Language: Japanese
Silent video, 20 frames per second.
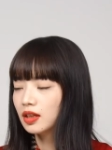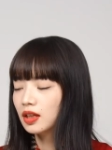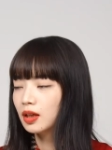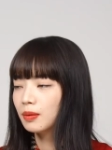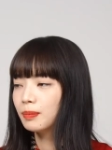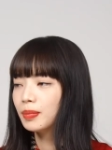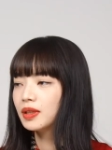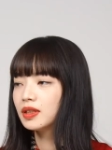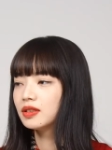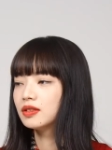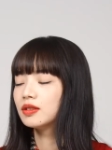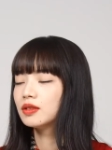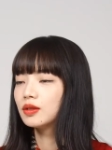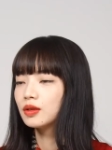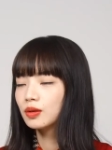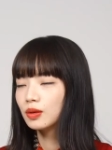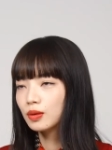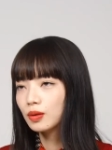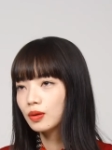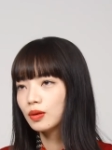やっぱりずっ
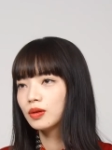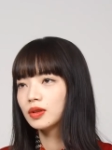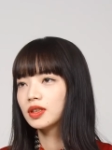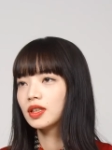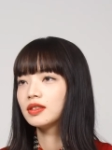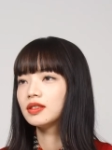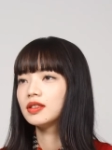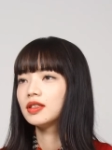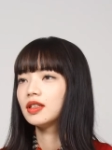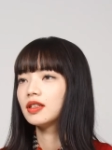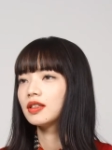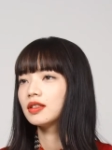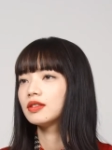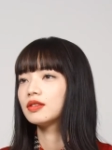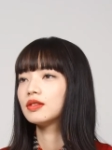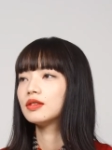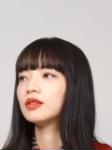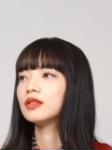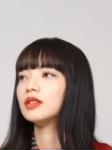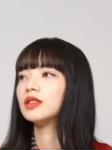とこう撮影が
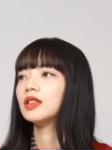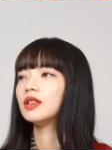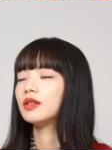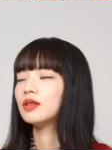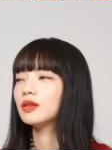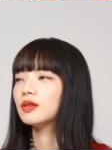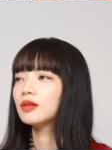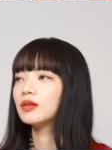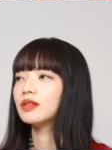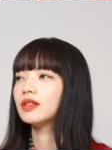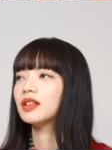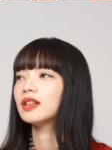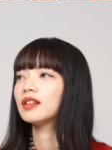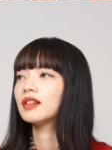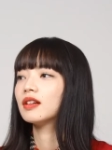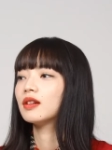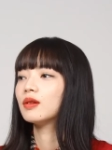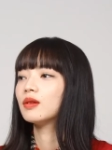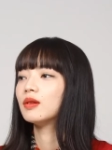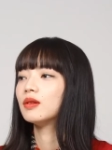続いてるとなん
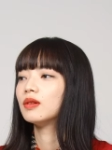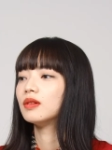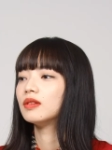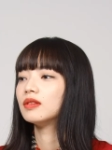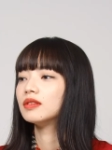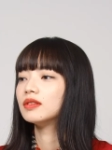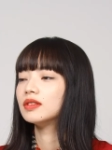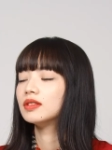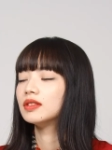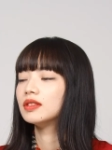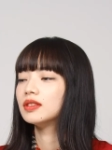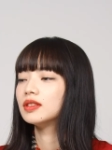かこう